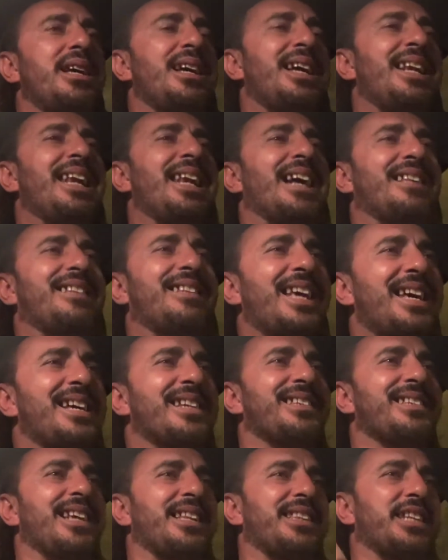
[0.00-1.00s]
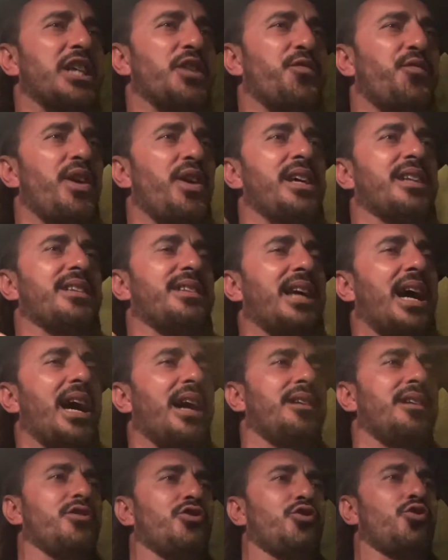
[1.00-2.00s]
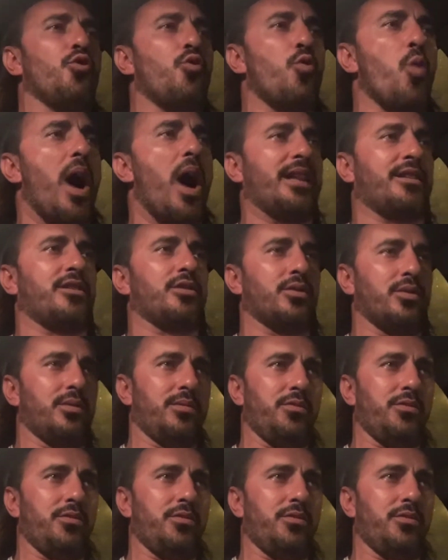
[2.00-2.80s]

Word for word: la terza trasferta su quattro,